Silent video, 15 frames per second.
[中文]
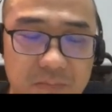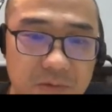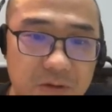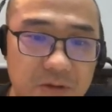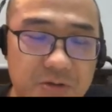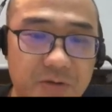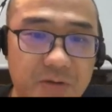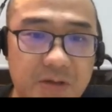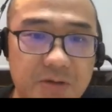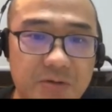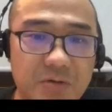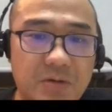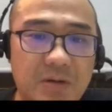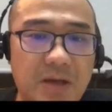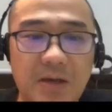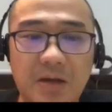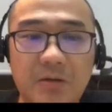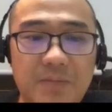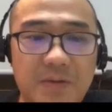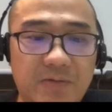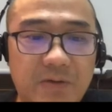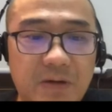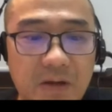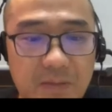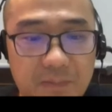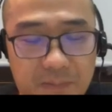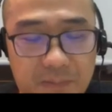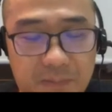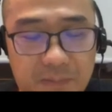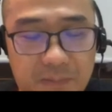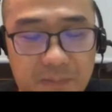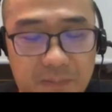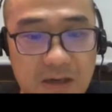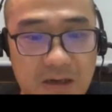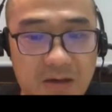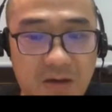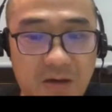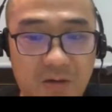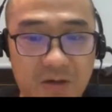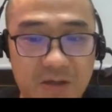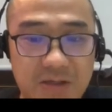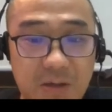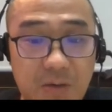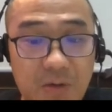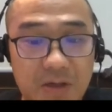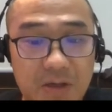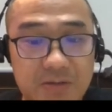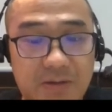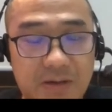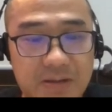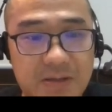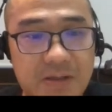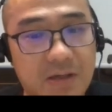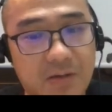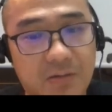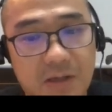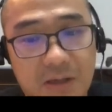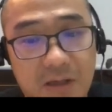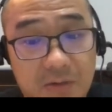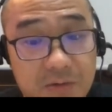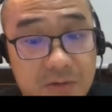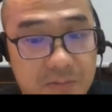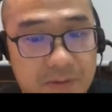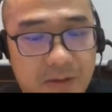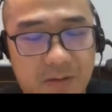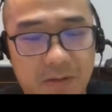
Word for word: 要求的你就说它能够平稳，不要一下好一下坏，是吧？这样的话大家都受不了。